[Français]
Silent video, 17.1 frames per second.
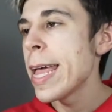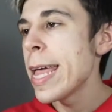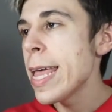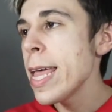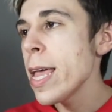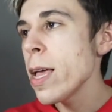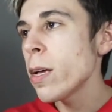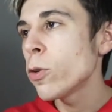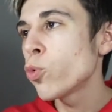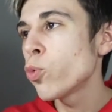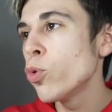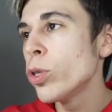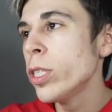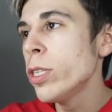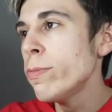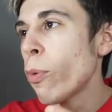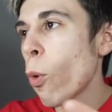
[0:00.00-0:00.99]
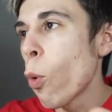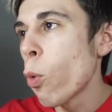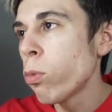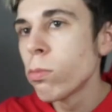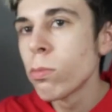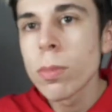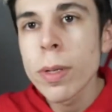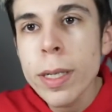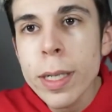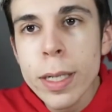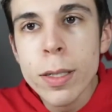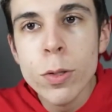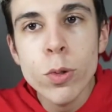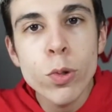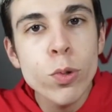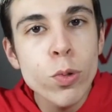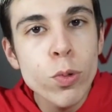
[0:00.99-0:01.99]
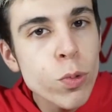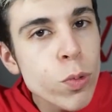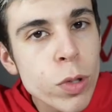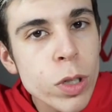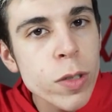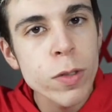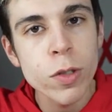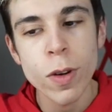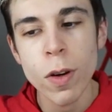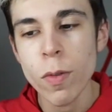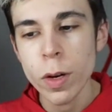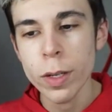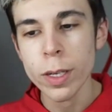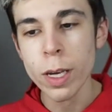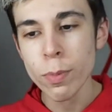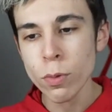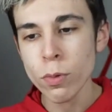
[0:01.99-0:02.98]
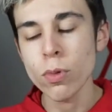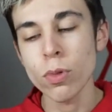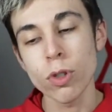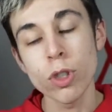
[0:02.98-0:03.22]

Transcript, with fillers: Et je me dis, bon, ben, du coup, il va avoir une réponse.